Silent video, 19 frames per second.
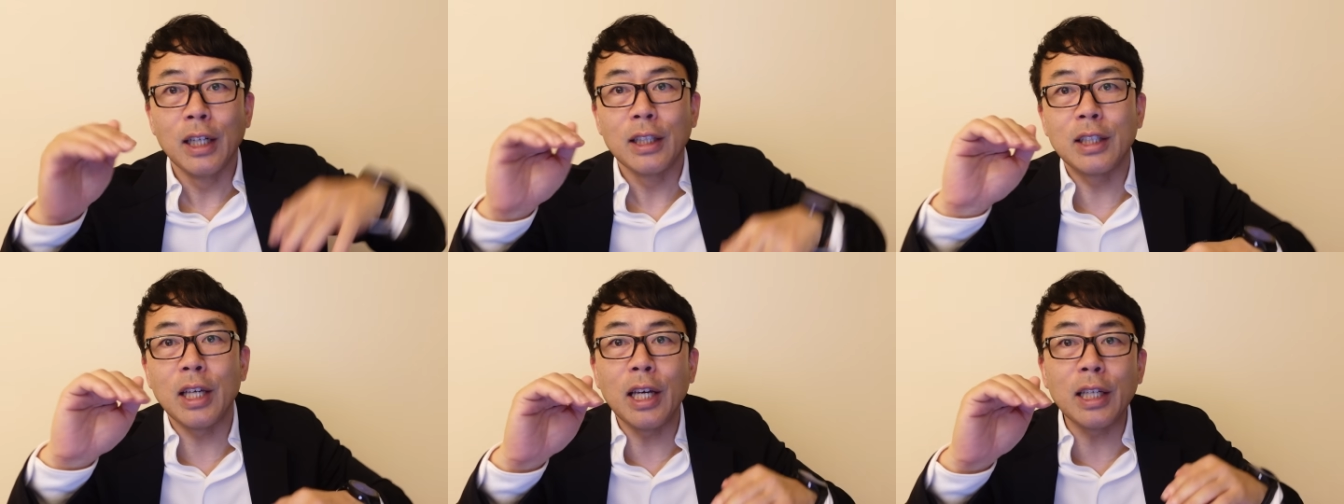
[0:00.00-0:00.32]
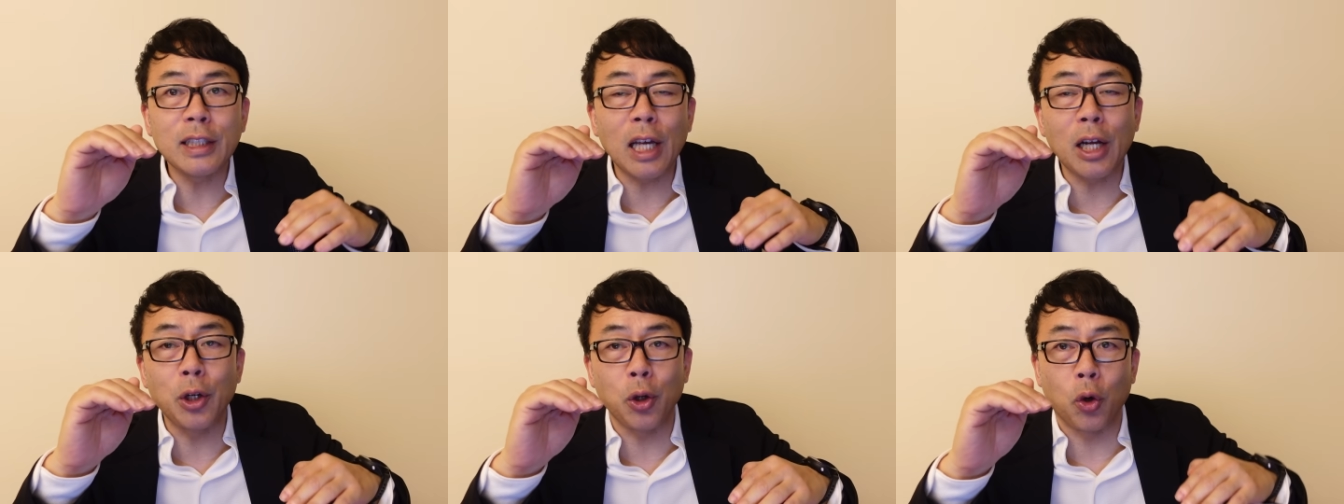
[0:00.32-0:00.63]

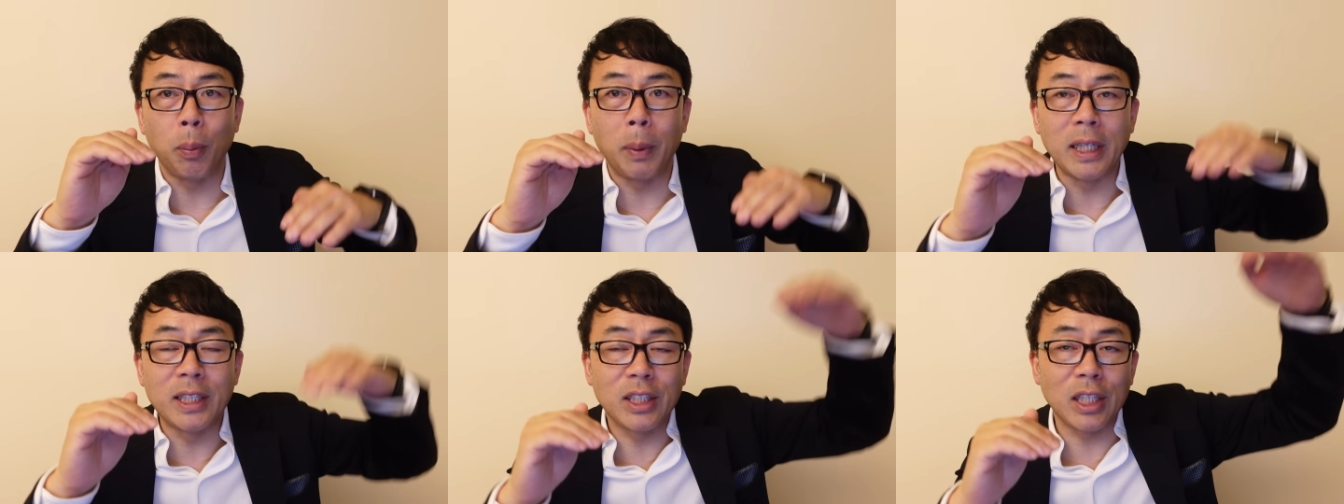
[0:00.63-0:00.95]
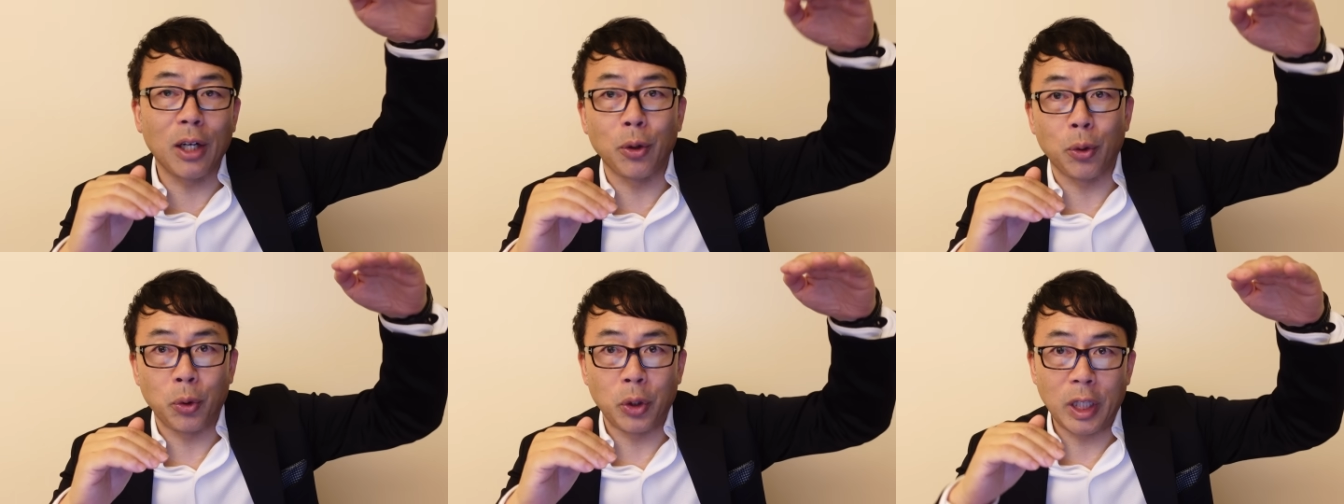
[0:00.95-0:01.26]
生産力めっ
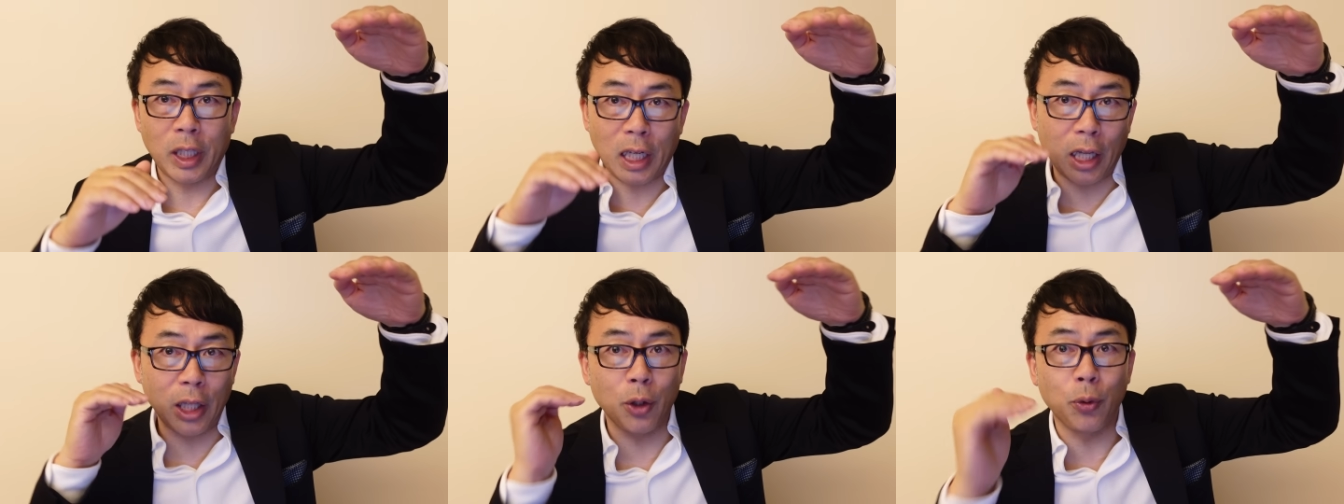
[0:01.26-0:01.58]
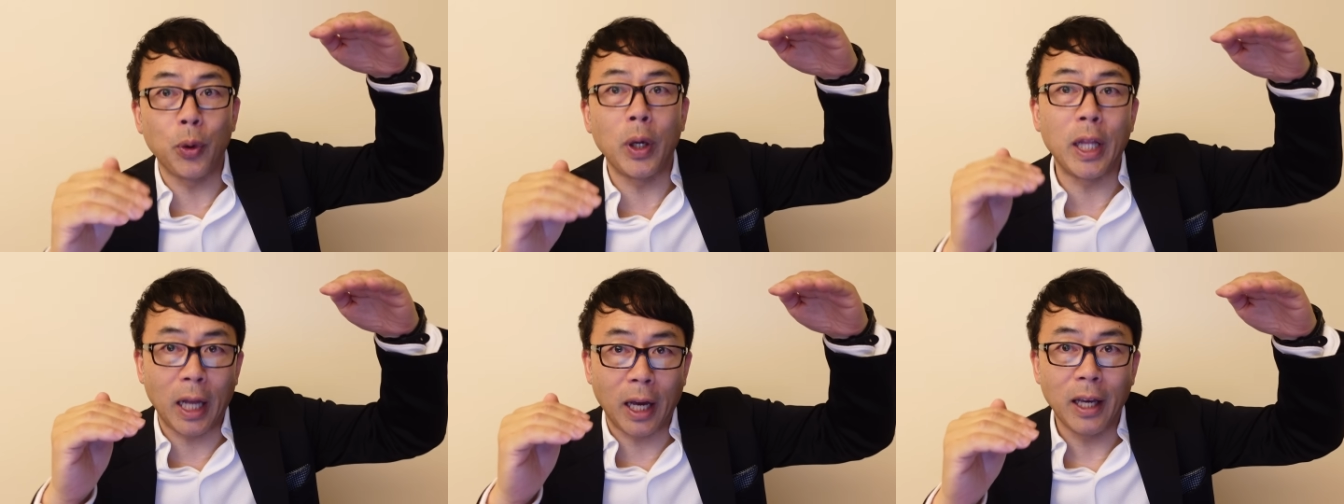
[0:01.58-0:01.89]
ちゃあるのに金
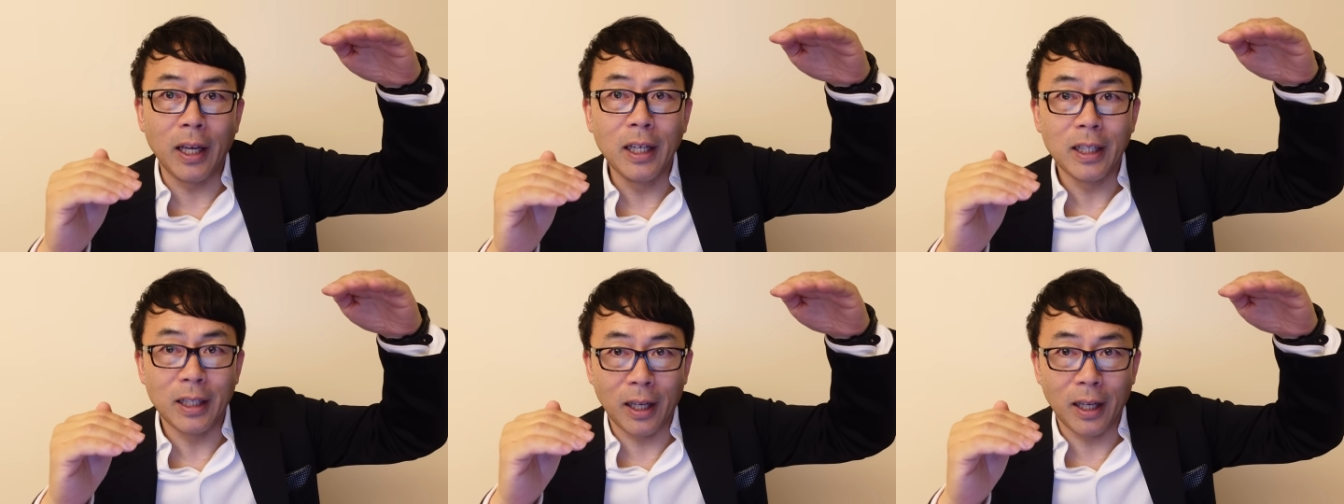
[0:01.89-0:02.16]
増えない。